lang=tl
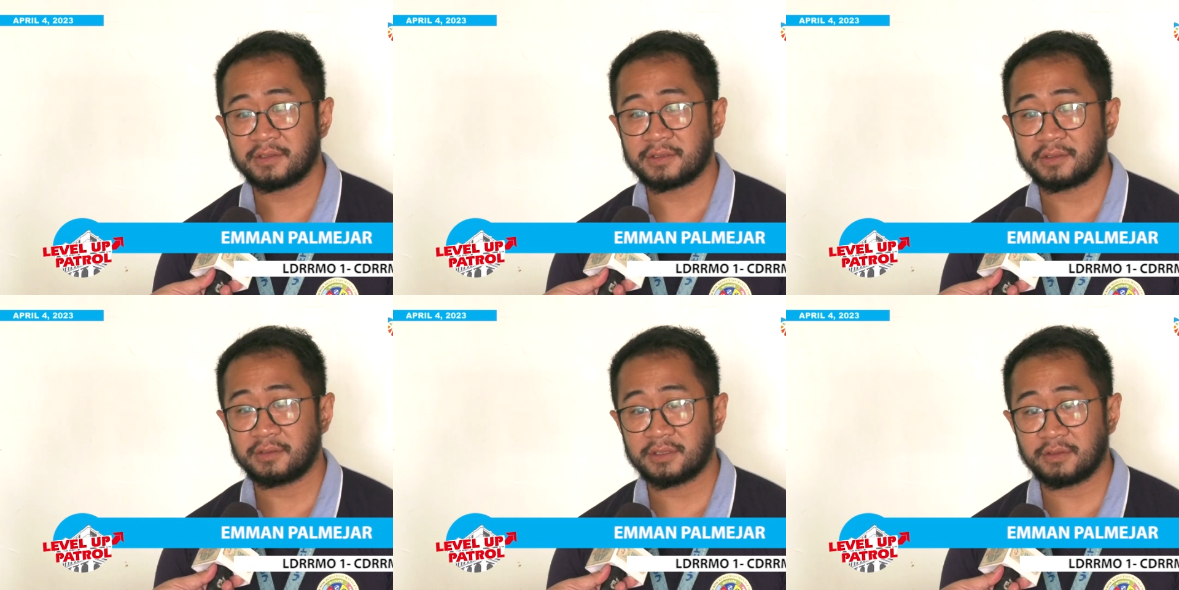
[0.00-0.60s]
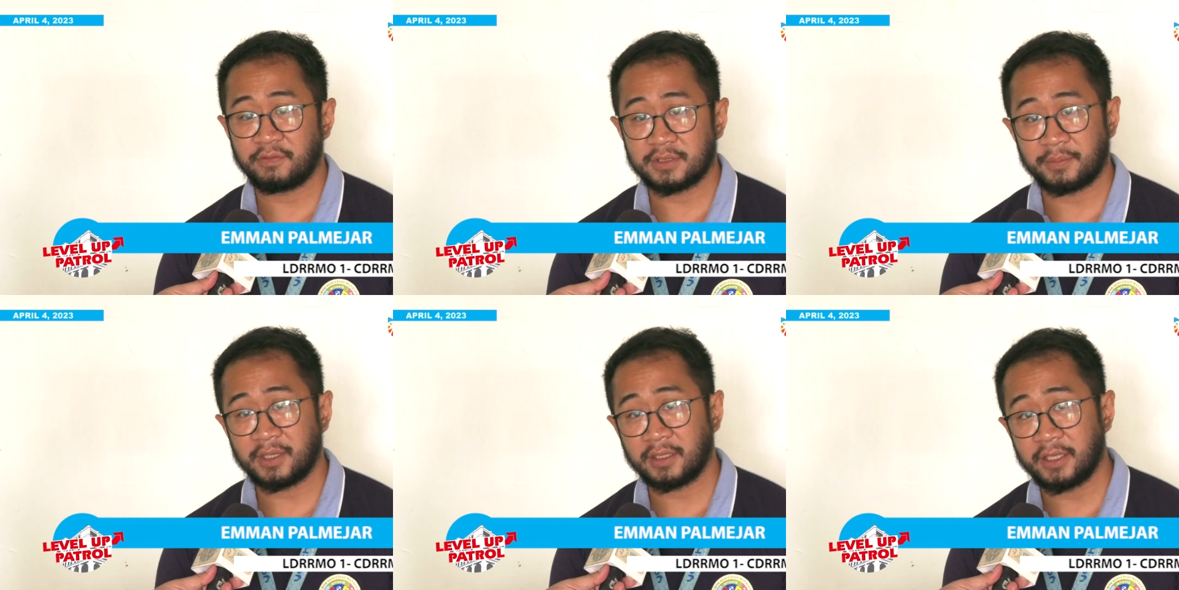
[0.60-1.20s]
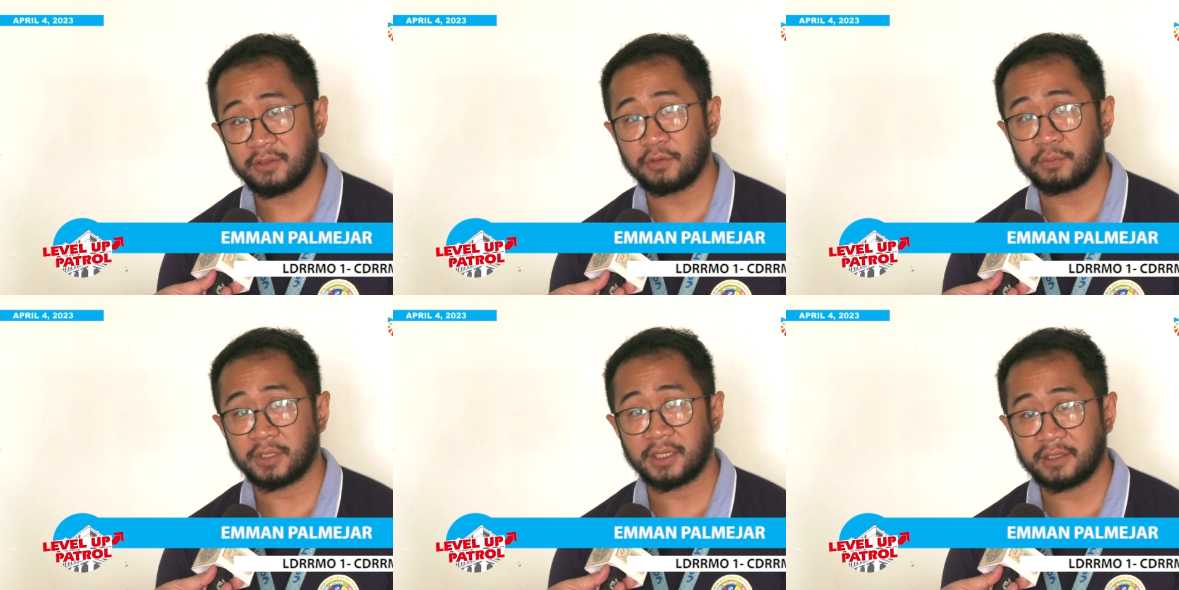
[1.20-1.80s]
So also, sa mga
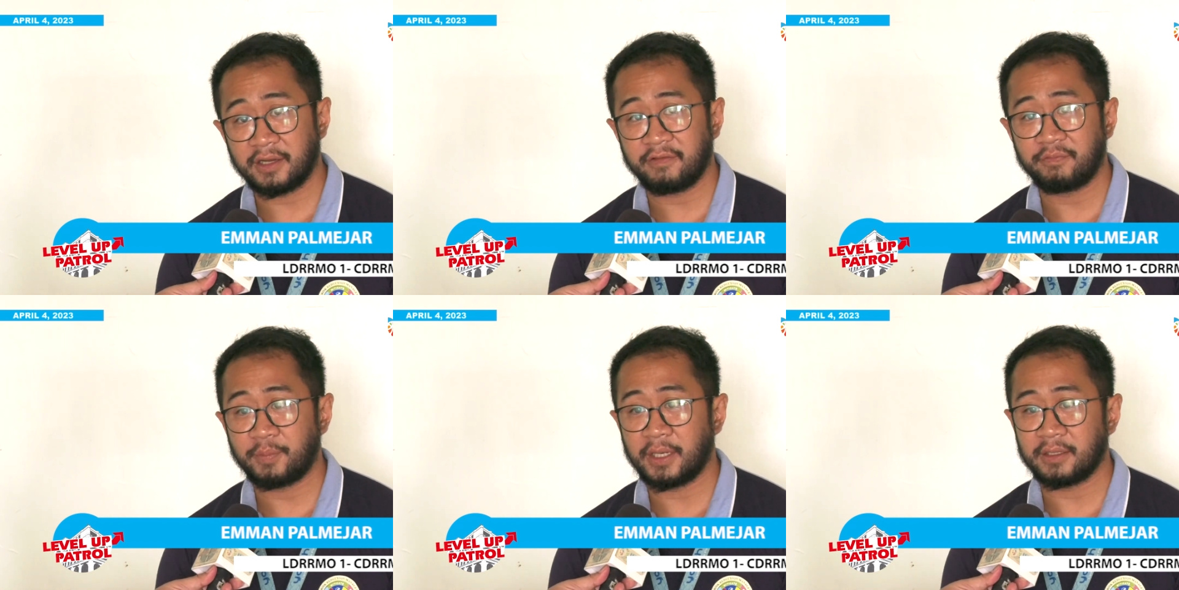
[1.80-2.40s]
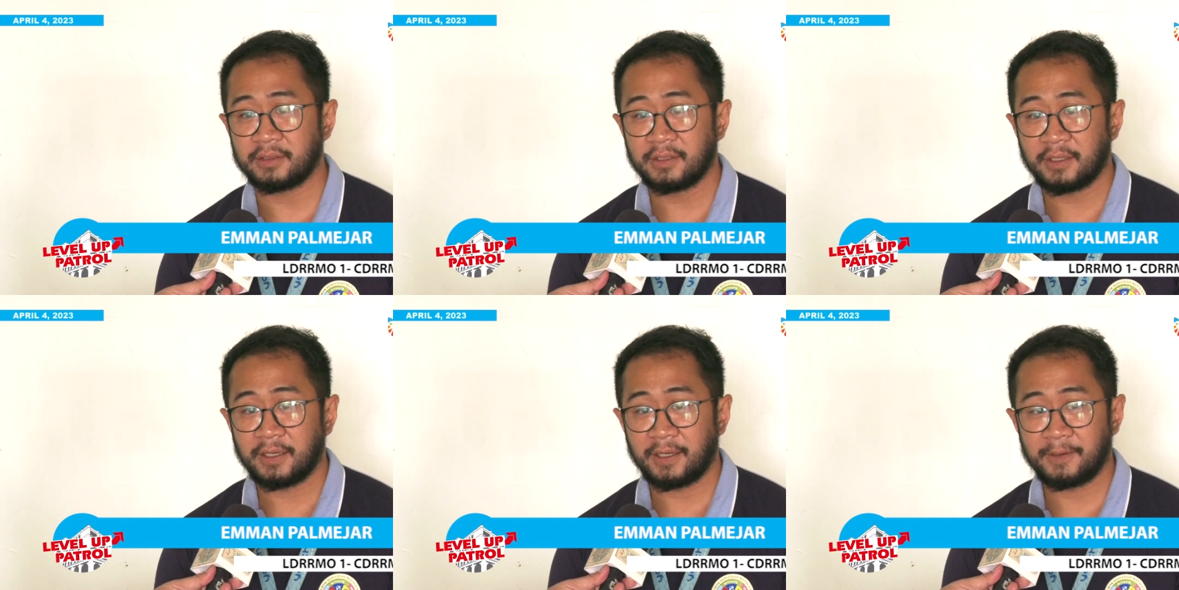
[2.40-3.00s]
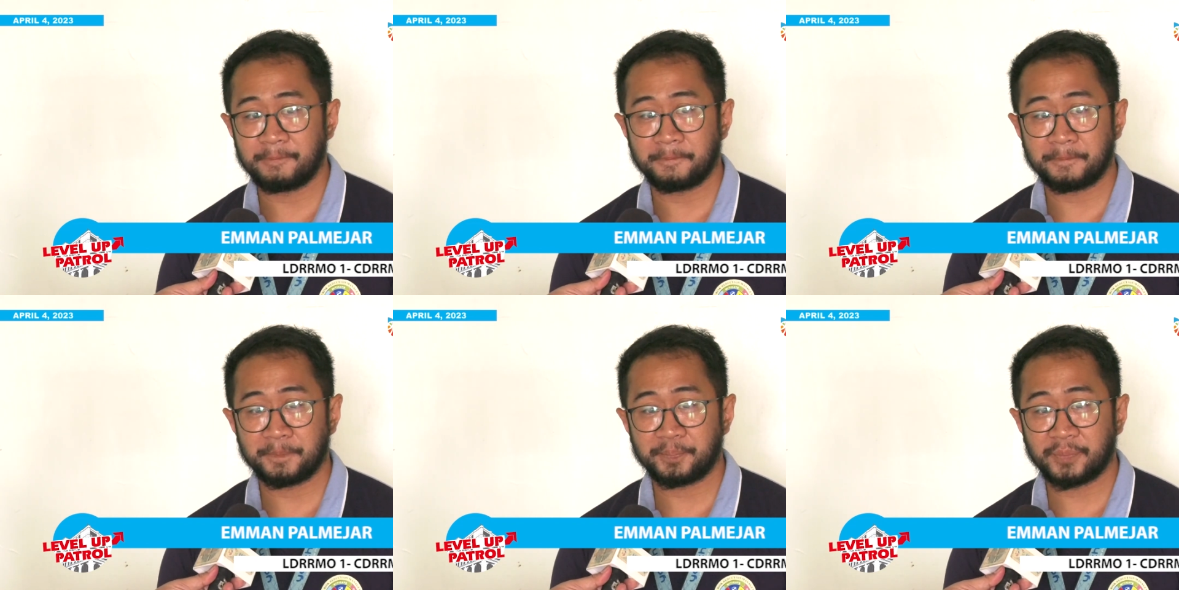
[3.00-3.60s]
gainom kaga-drive pa, um,